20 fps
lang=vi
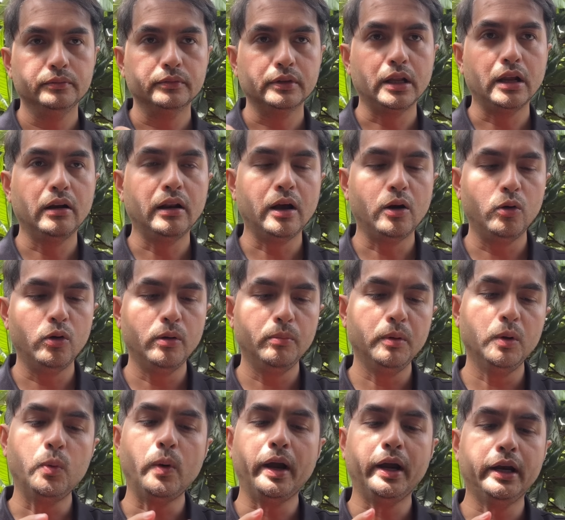Lâu lâu rồi
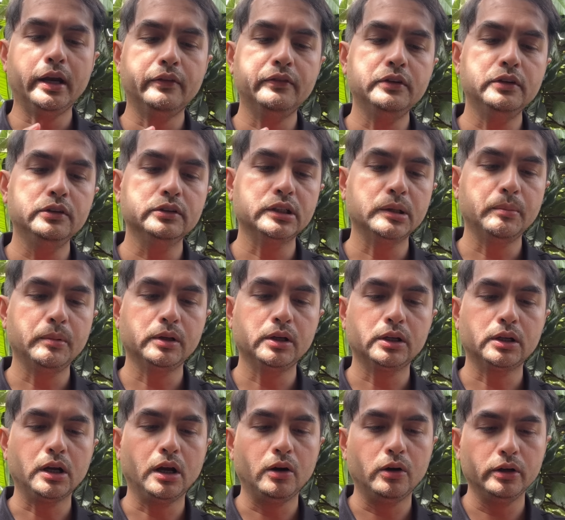mới quay ra vườn cho mọi người
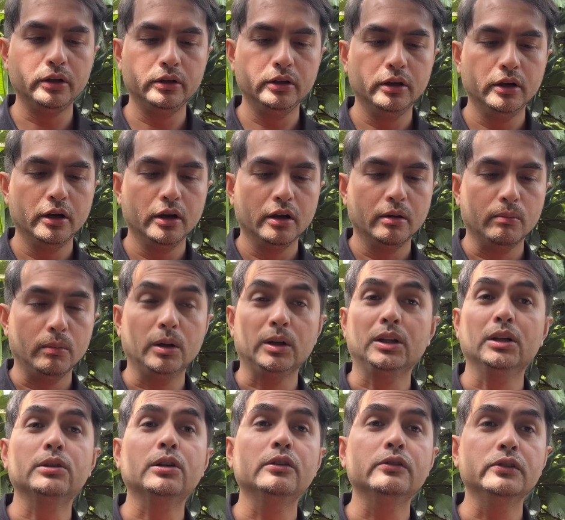coi. Mọi
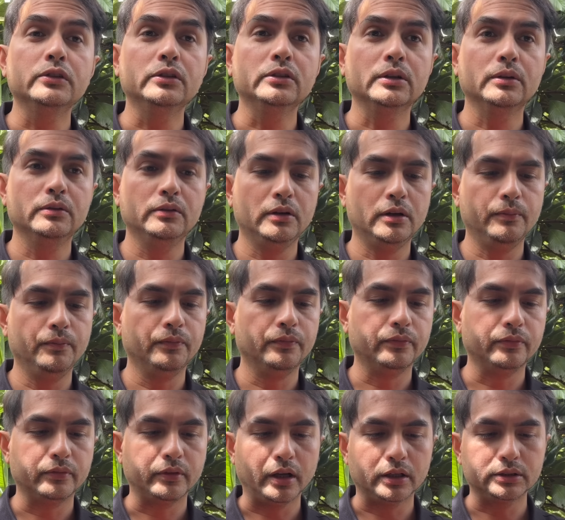thích coi vườn nó đúng không?
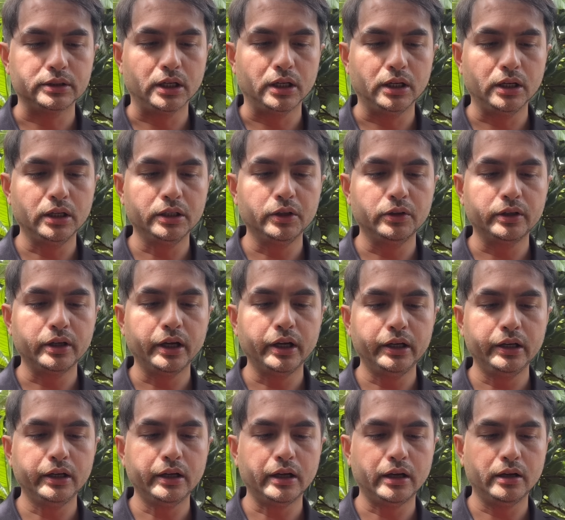Thật sự nhiều
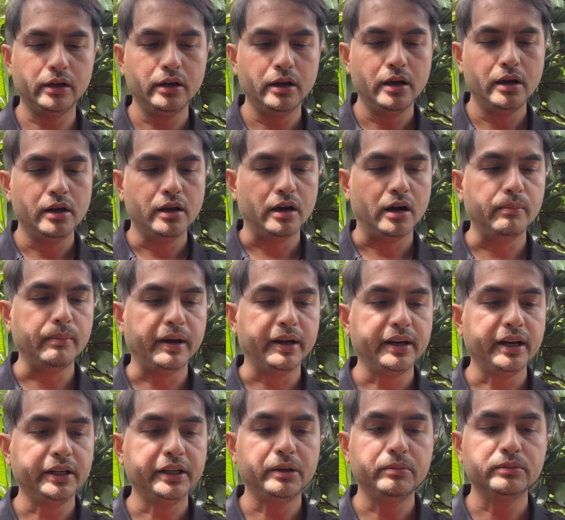khi ở Mỹ
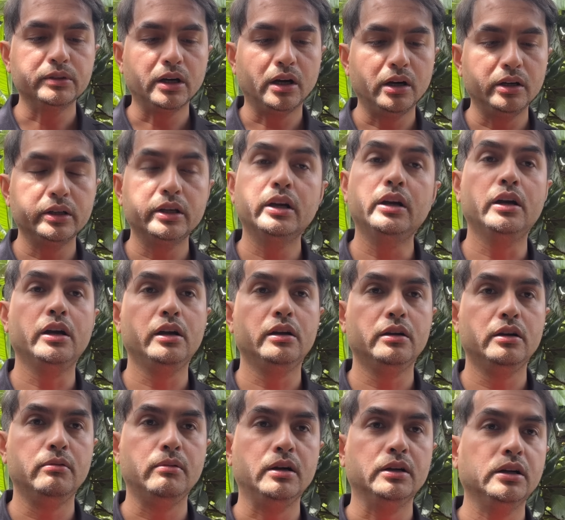này gì cũng có hết trơn á,
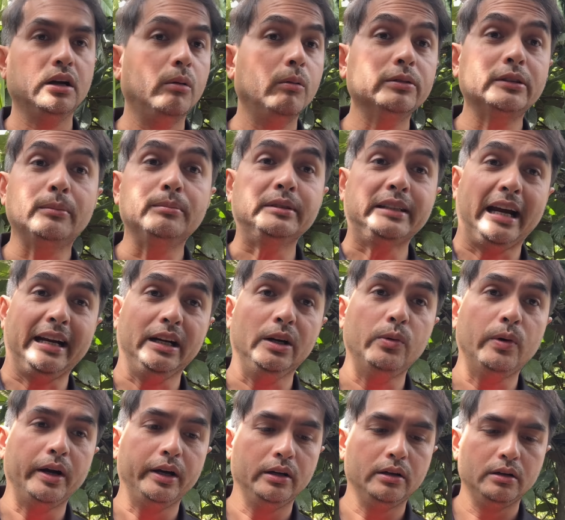mà không có tâm trạng nó
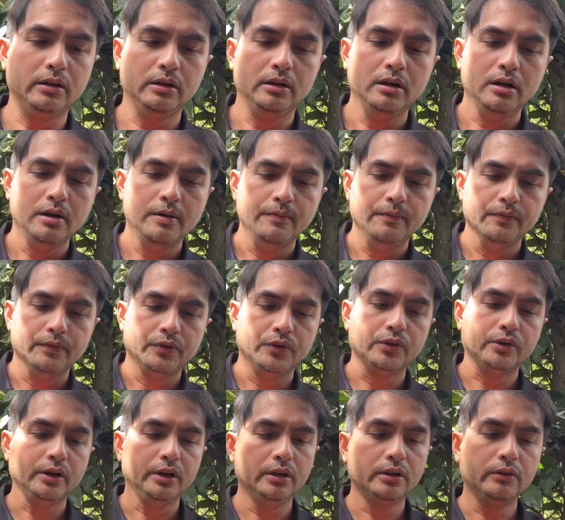quay thôi. Nhiều
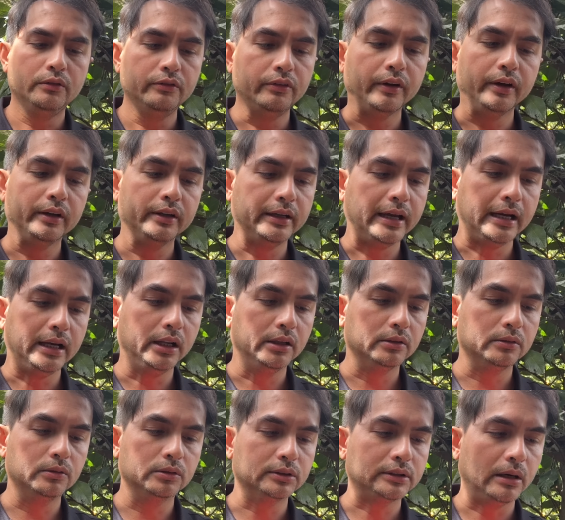khi công việc, gia đình,
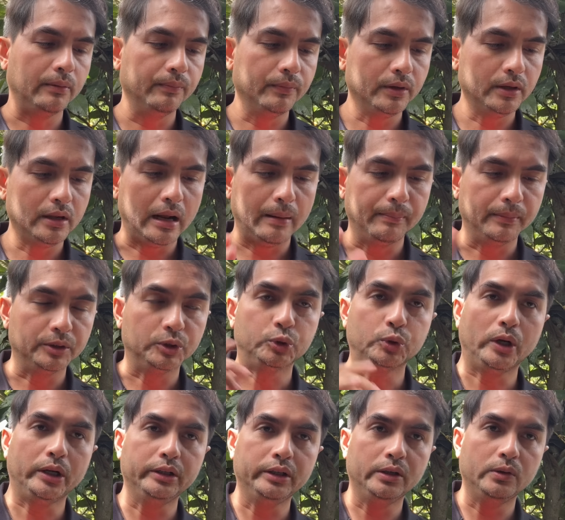cuộc sống nó làm mình
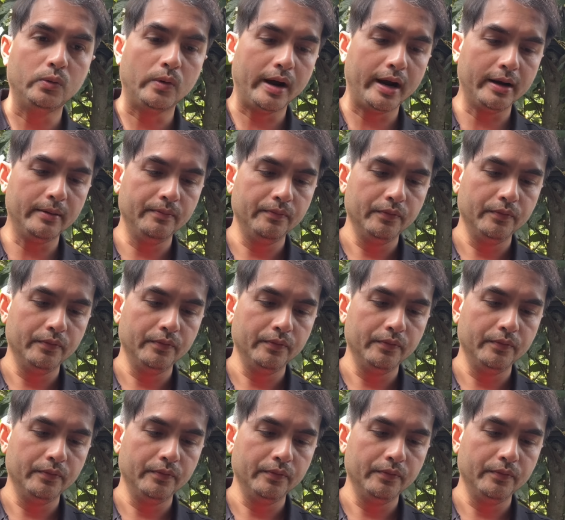stress nhiều quá.